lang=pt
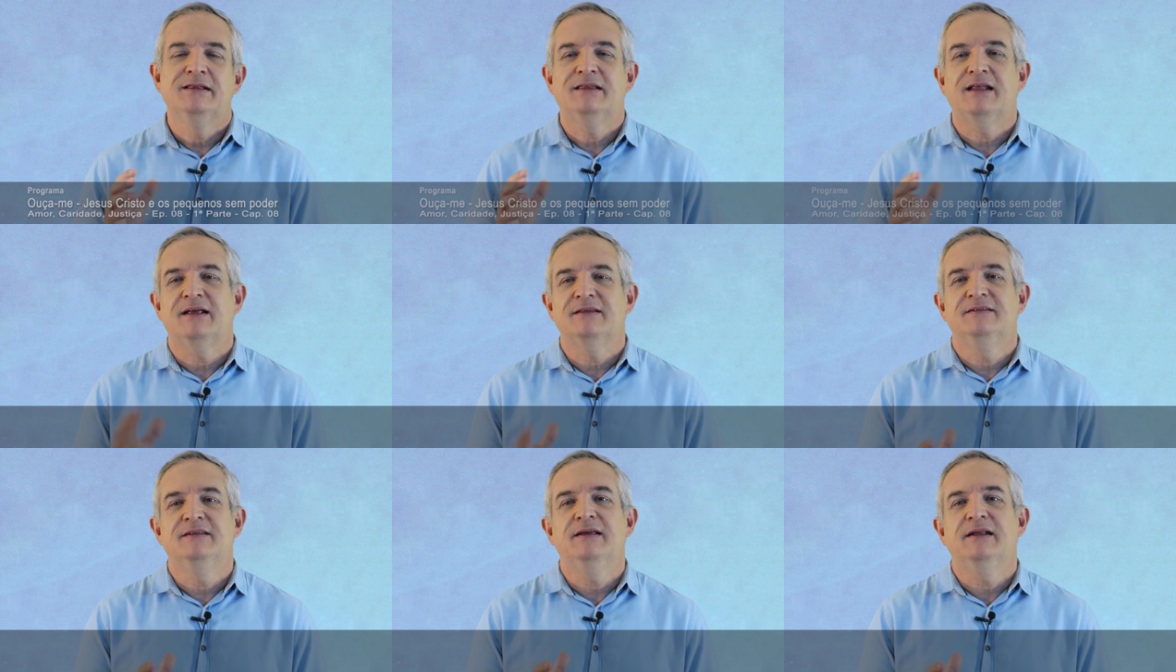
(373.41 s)

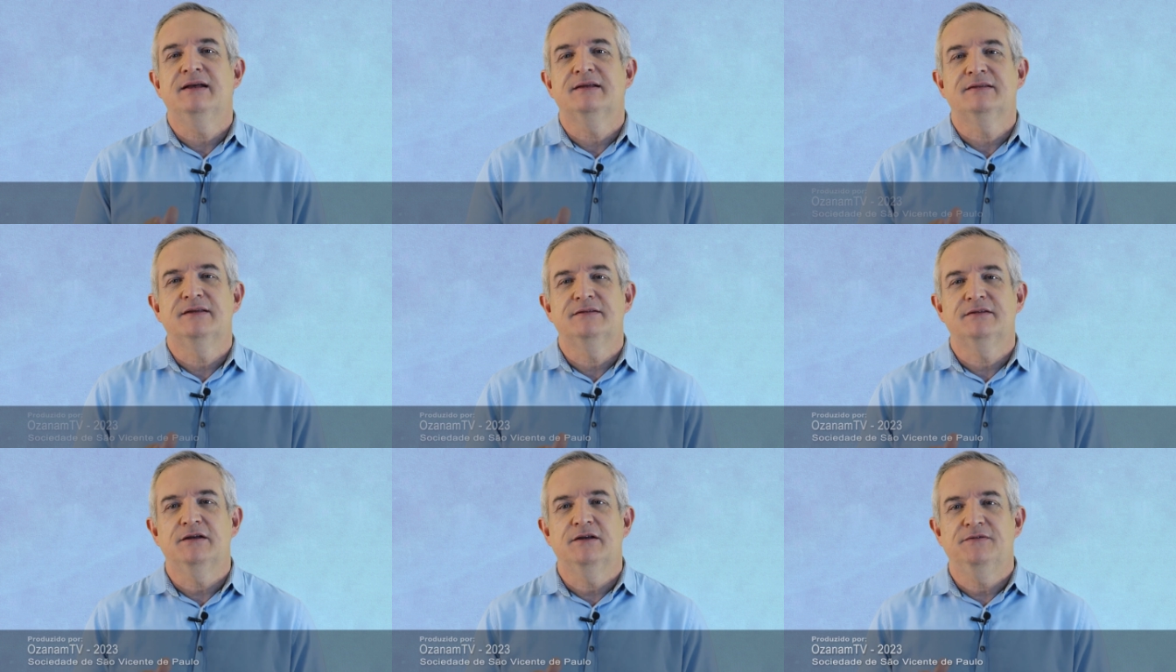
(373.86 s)
trazer
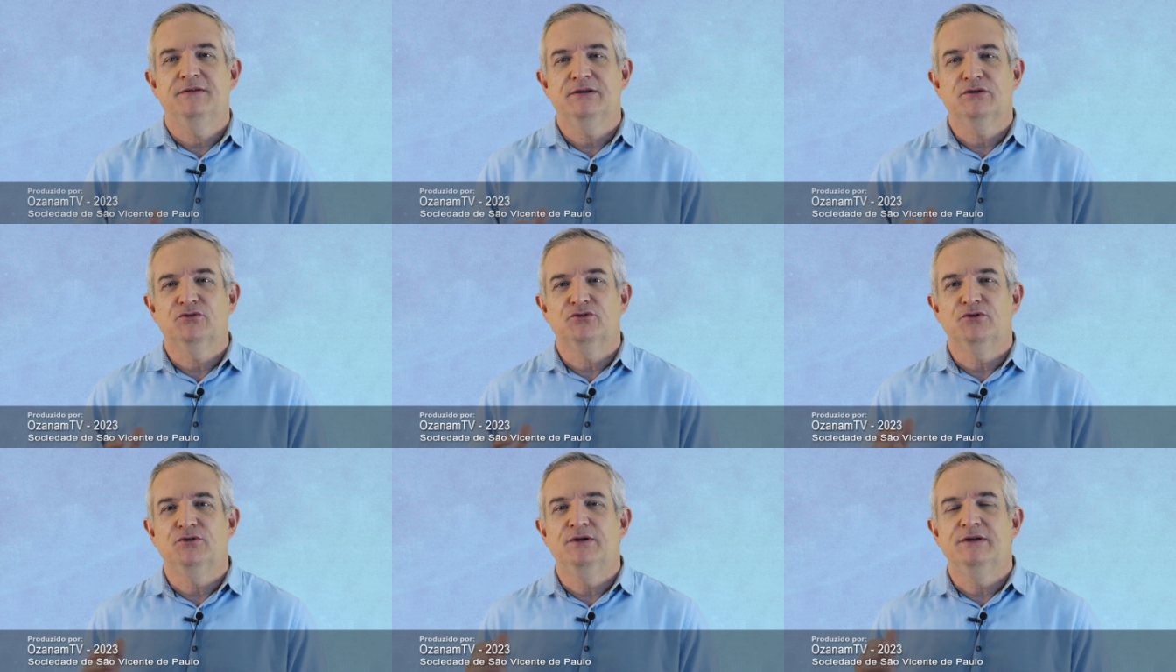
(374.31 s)
essas
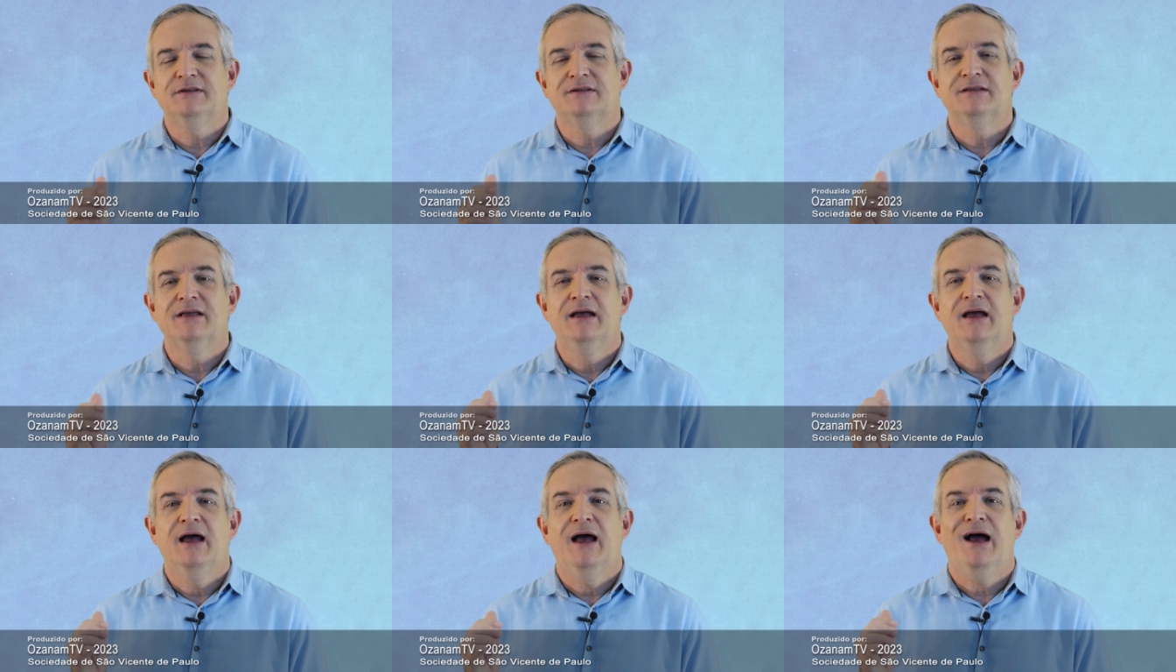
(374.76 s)

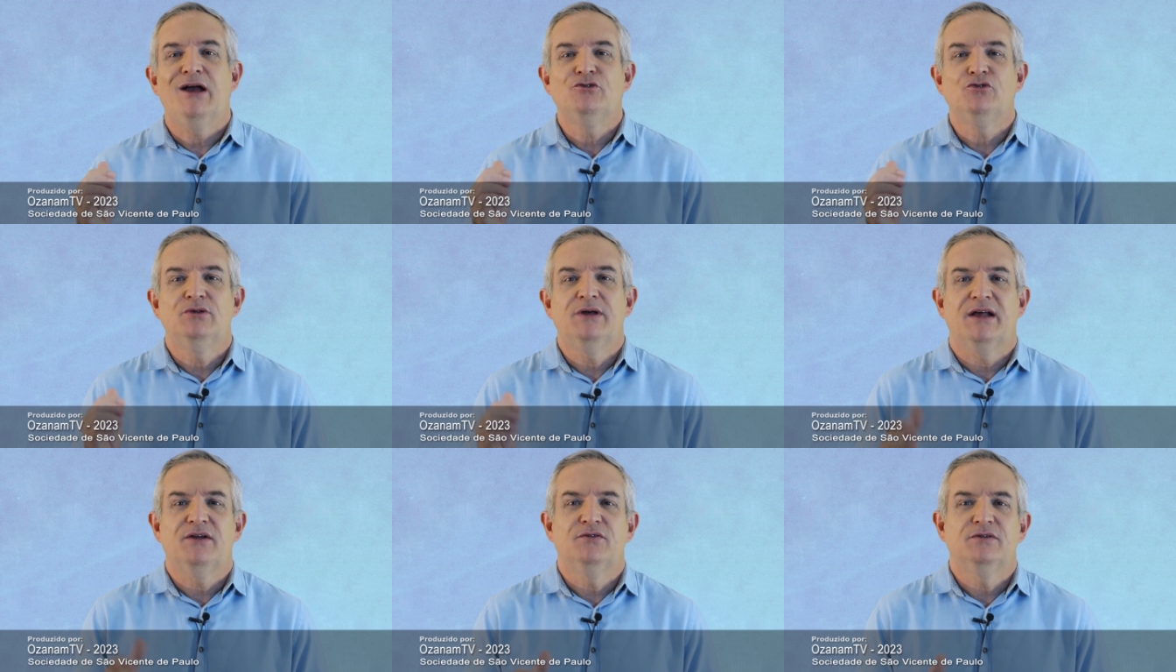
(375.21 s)
reflexões,
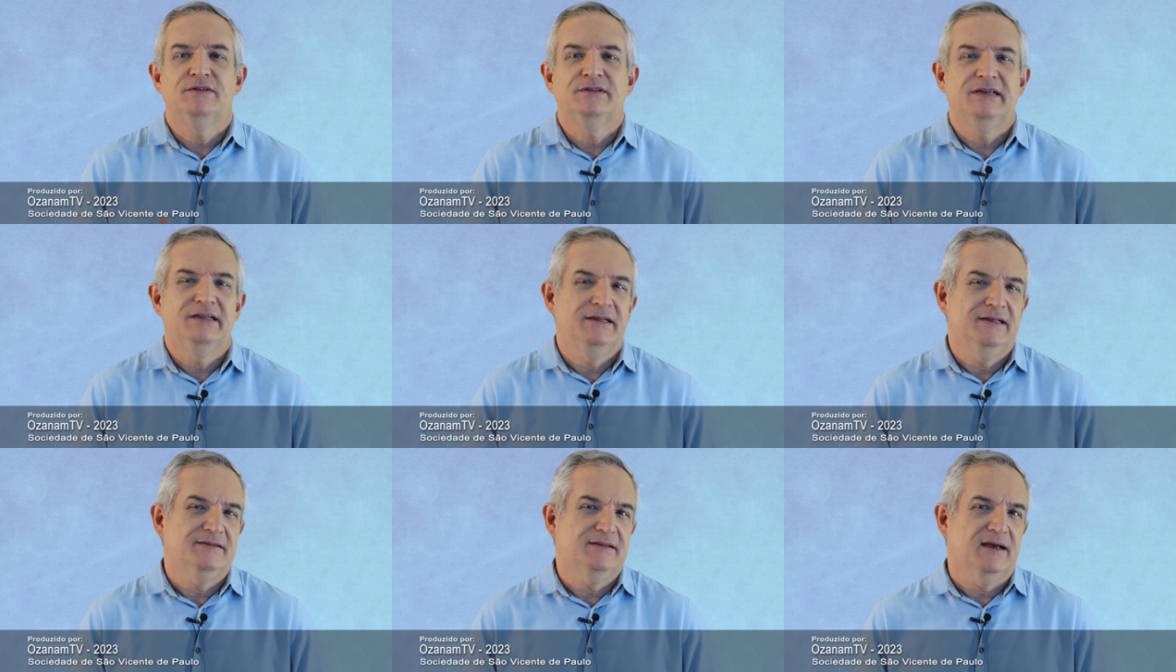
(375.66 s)
ajudar
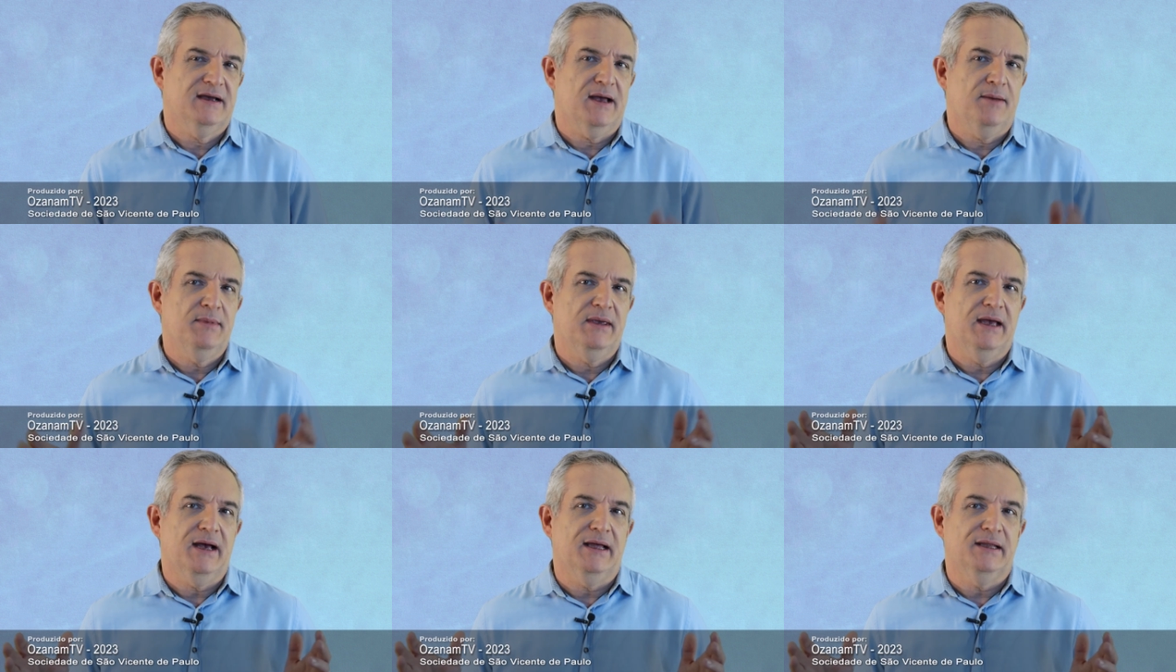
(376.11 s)
você nessa
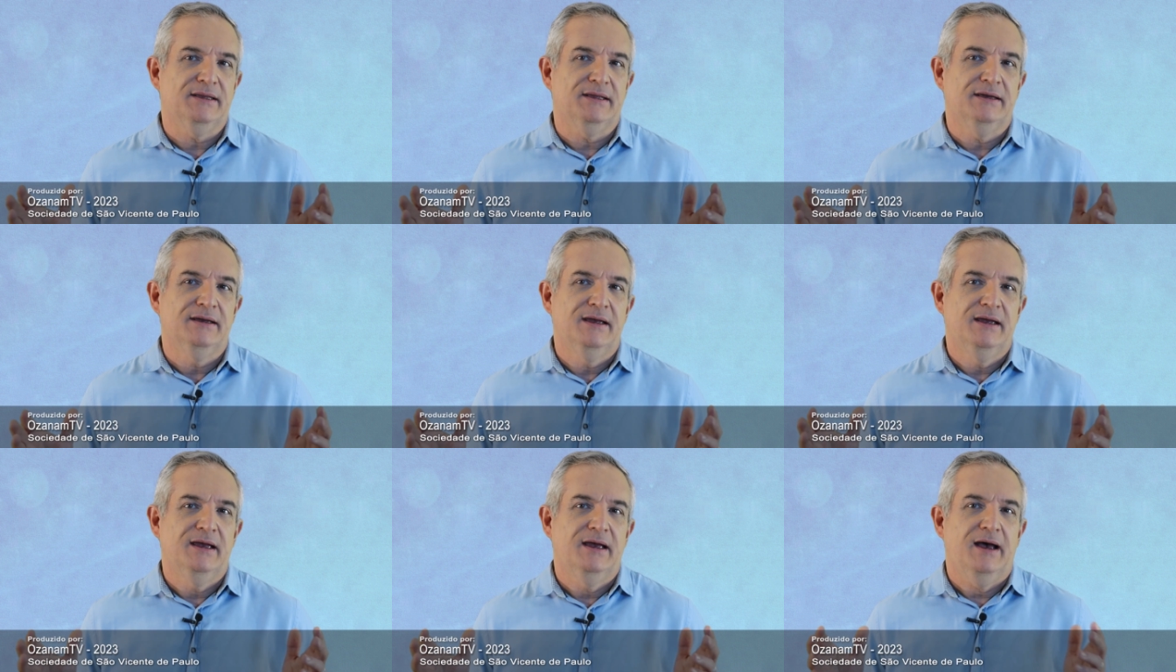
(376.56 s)
caminhada,